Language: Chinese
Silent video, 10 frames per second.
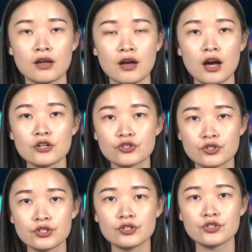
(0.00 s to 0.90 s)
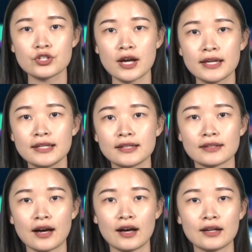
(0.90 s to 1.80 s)
二十日，张颖颖
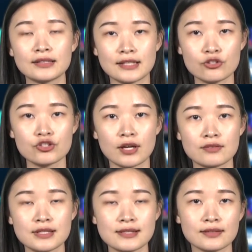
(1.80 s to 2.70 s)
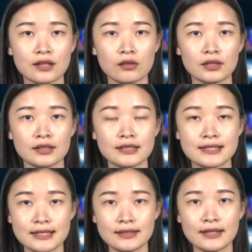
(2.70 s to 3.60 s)
的庭审进行到了第
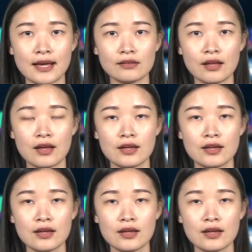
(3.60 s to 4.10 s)
七天。